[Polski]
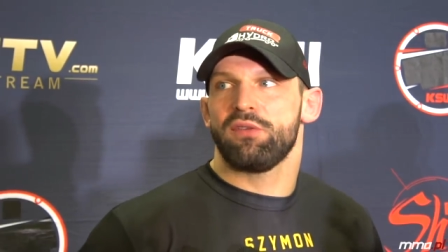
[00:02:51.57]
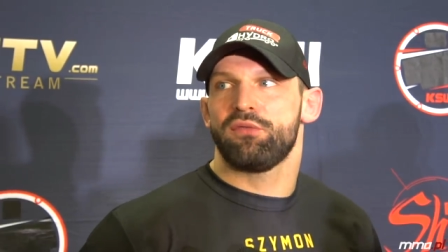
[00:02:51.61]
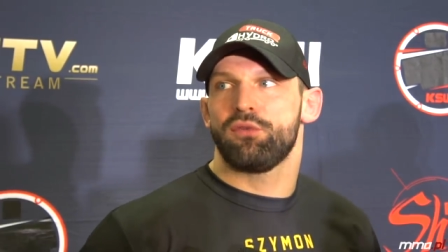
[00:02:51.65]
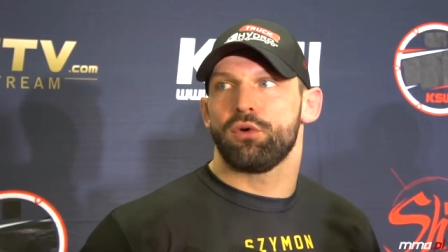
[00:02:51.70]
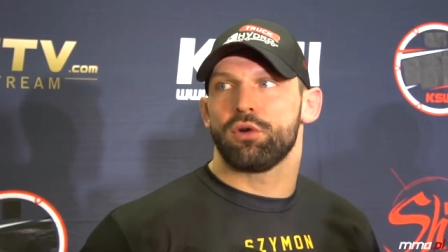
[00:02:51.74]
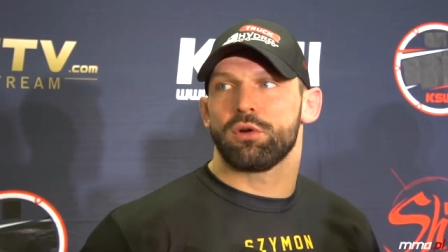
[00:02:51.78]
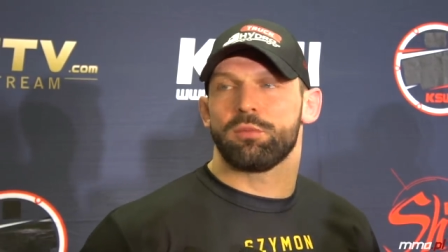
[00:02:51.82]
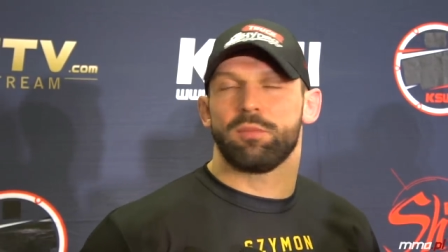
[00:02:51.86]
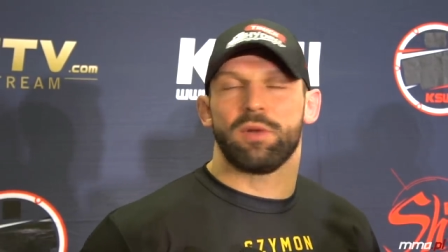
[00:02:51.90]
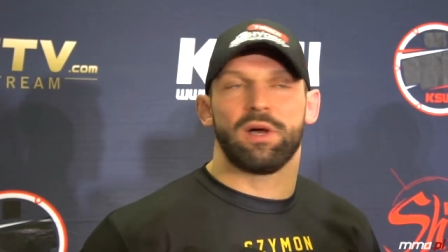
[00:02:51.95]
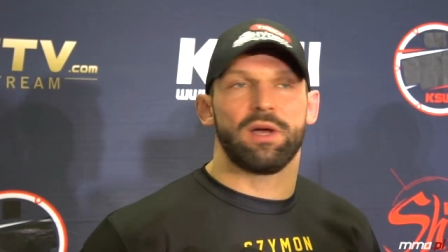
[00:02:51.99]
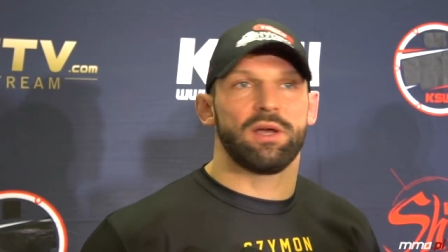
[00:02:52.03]

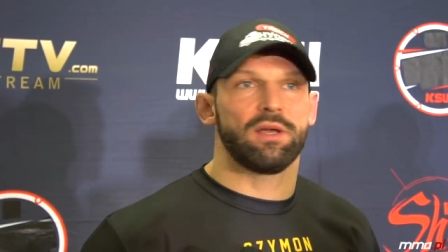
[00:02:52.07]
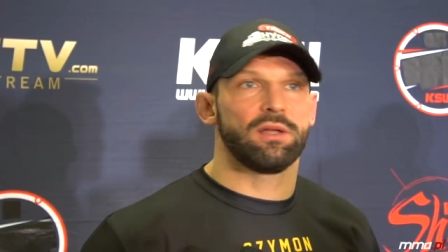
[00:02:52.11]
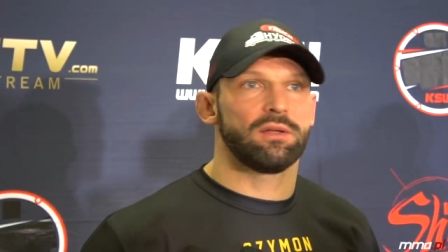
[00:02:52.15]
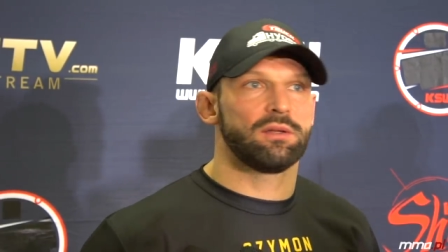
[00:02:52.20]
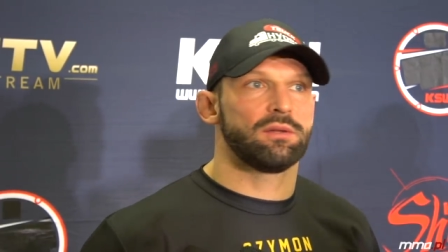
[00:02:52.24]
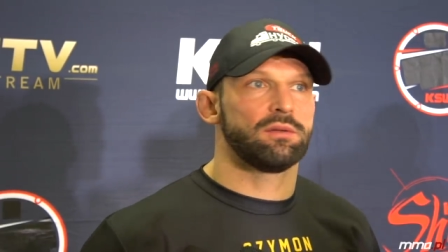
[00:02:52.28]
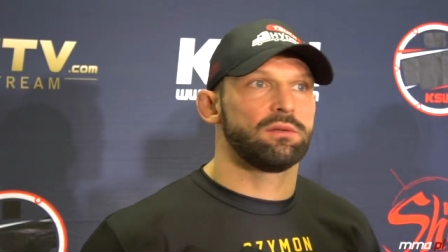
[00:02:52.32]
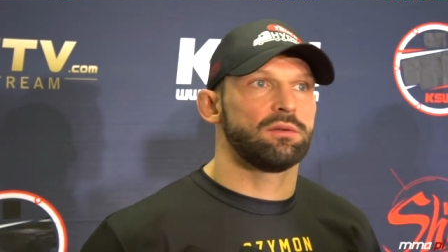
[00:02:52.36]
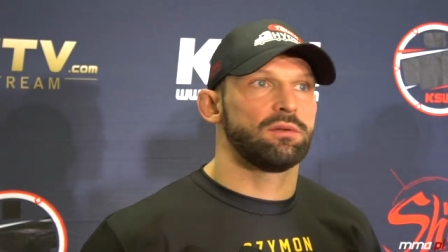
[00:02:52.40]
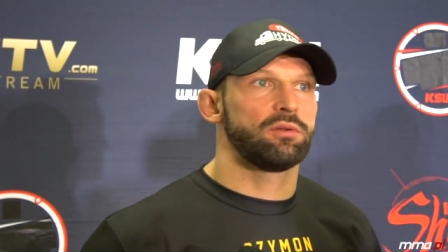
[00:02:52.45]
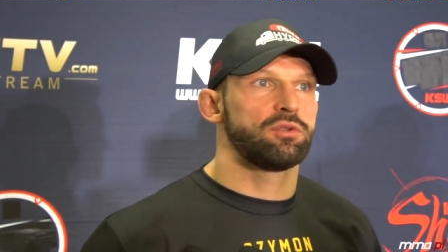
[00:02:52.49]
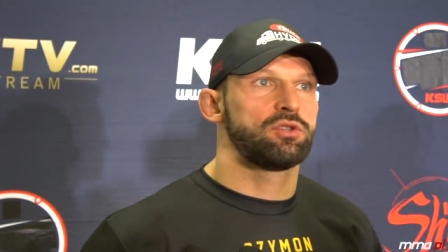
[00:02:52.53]
forma
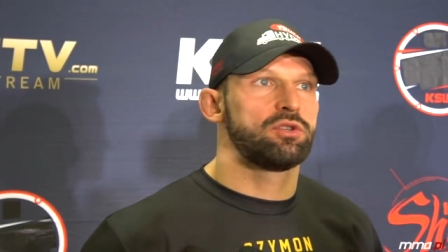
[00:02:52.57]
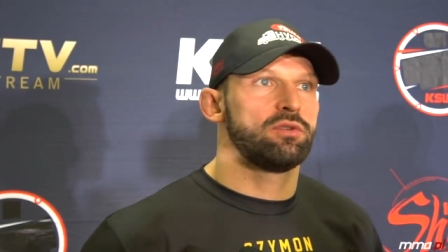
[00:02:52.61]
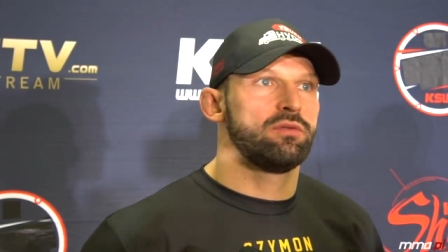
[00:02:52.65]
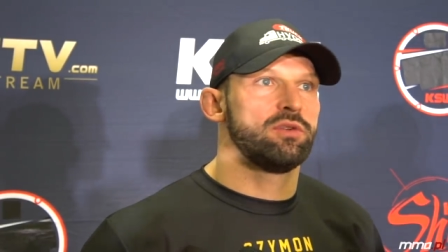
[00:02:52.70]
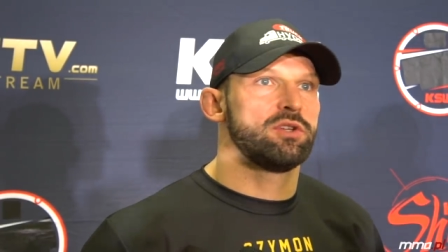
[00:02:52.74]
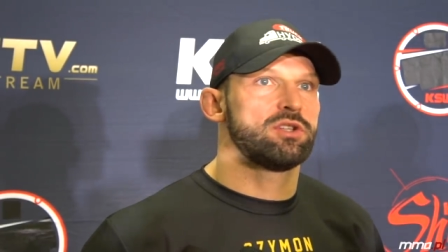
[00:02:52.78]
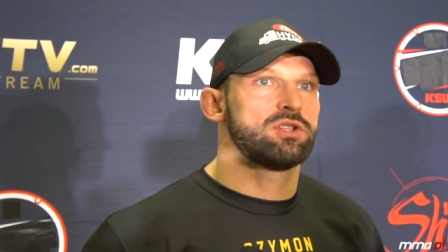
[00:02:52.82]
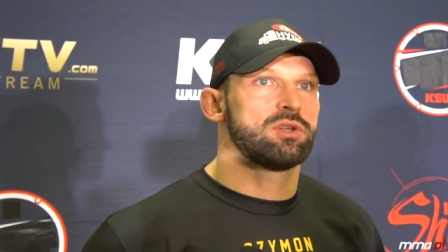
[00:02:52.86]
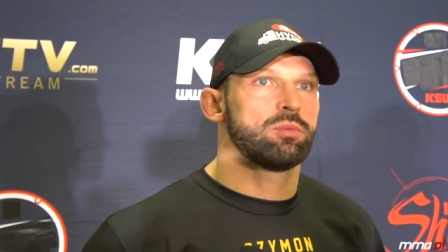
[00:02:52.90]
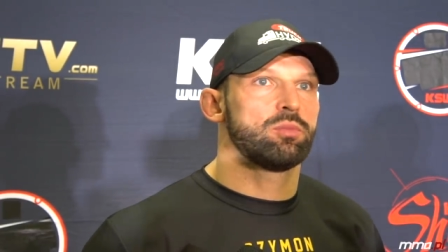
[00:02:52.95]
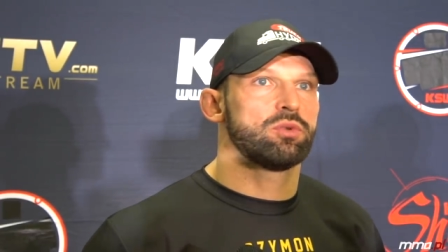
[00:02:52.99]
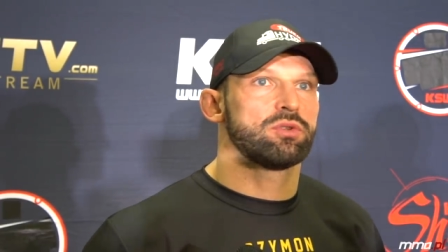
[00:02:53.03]

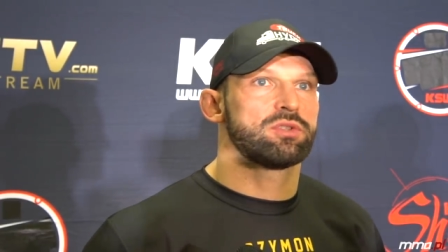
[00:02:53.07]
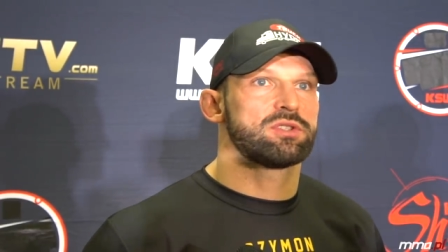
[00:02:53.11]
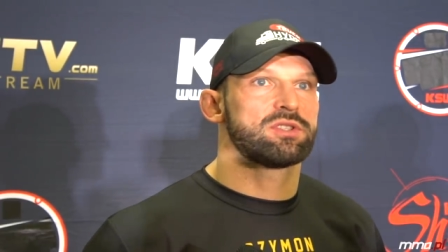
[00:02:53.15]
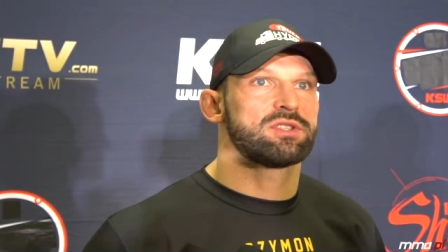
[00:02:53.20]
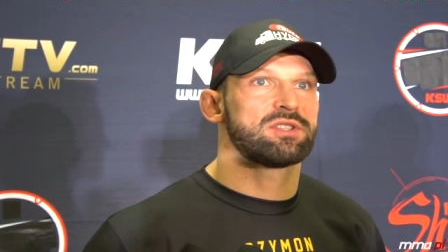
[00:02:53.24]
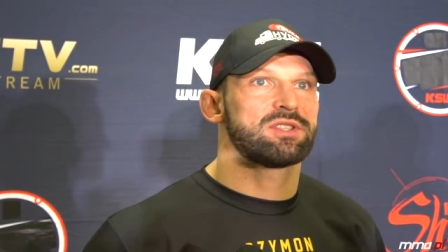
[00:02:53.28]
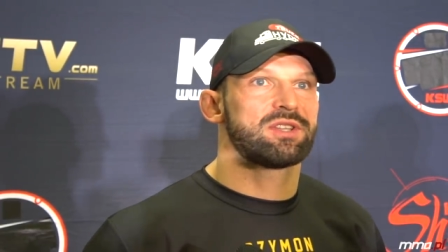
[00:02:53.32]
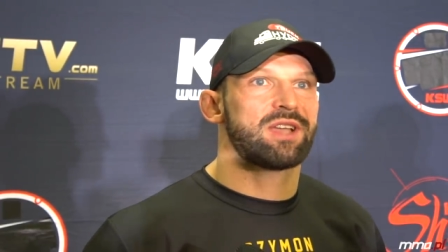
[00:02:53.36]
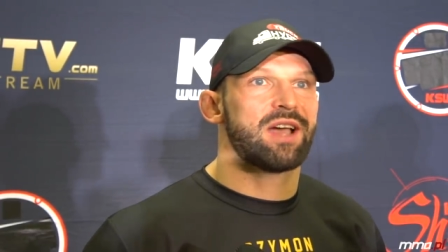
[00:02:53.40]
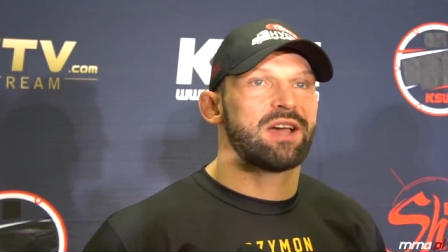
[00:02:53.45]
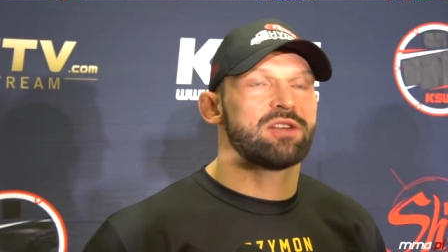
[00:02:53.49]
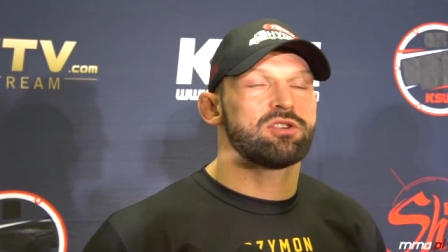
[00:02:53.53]
oczywiście, bo
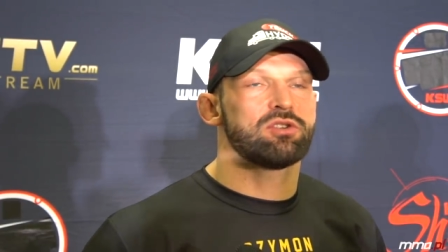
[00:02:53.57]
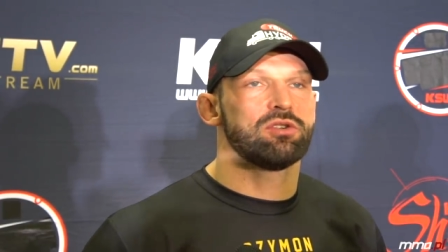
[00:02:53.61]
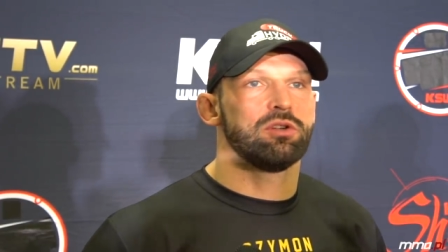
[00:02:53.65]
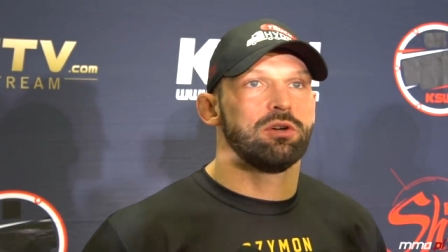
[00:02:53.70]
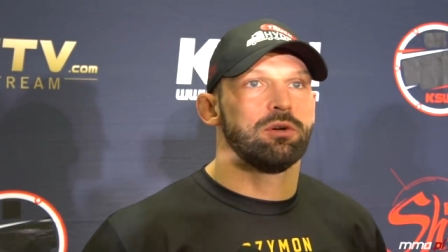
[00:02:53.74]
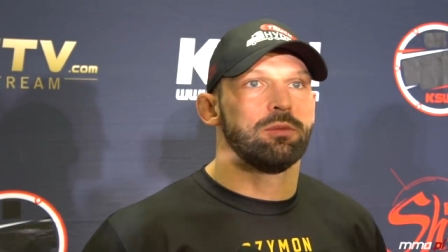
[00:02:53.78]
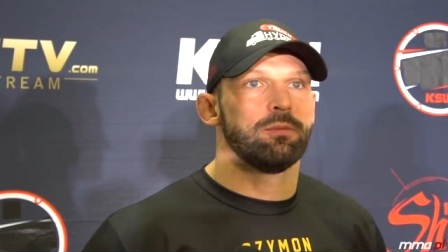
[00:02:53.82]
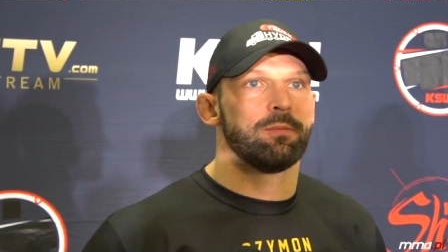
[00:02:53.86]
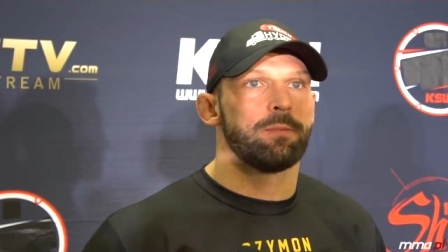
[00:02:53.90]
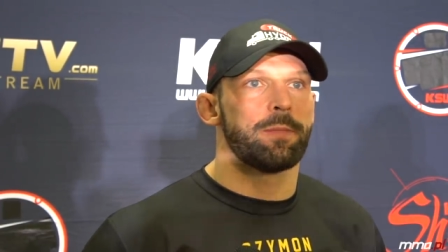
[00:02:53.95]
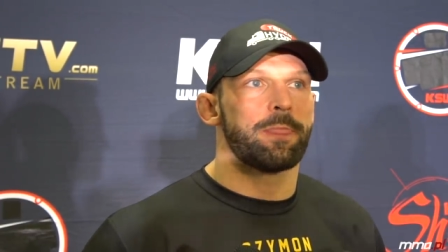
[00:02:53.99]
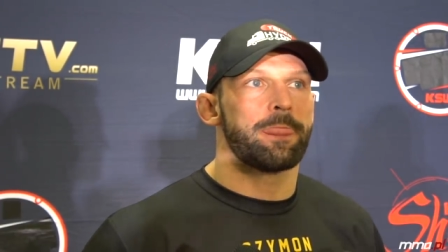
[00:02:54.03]
z
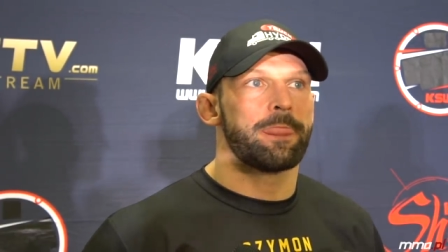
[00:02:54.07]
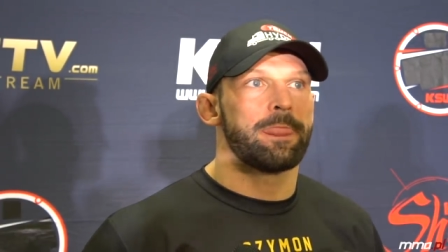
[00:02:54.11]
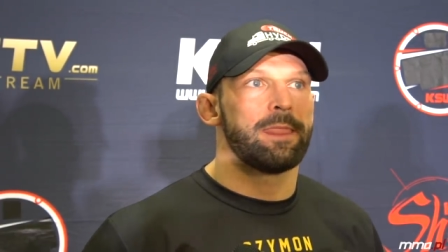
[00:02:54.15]
każdą,